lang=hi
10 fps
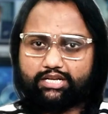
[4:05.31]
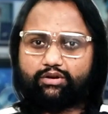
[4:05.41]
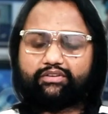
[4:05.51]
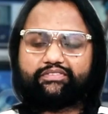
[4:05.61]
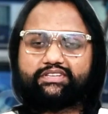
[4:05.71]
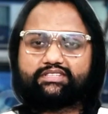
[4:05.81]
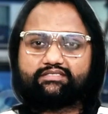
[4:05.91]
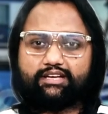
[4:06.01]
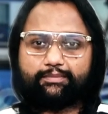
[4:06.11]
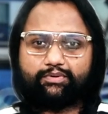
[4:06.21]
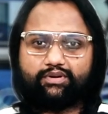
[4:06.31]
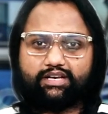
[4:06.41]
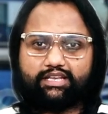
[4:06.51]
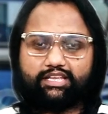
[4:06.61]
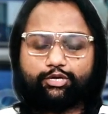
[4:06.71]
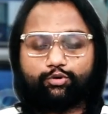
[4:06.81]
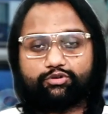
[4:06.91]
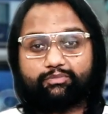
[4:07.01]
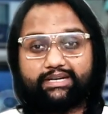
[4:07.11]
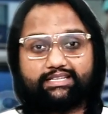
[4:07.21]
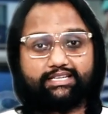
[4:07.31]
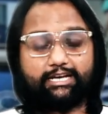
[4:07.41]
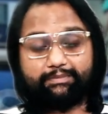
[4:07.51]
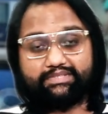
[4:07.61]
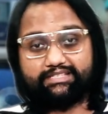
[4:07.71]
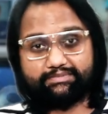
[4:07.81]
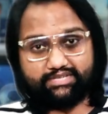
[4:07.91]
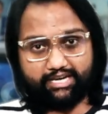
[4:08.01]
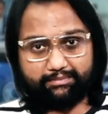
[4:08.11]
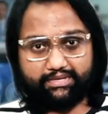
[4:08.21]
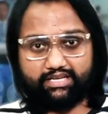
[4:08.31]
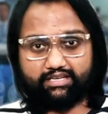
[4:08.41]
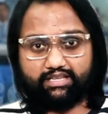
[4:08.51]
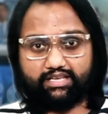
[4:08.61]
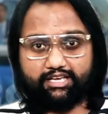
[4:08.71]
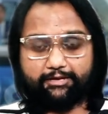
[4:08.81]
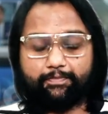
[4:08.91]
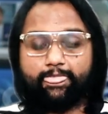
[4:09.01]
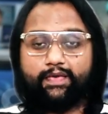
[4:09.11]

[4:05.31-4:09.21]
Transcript: नोटिफिकेशन आपको आ रही है ऑटोमेटिकली आपने सब्सक्राइब भी कर दिया है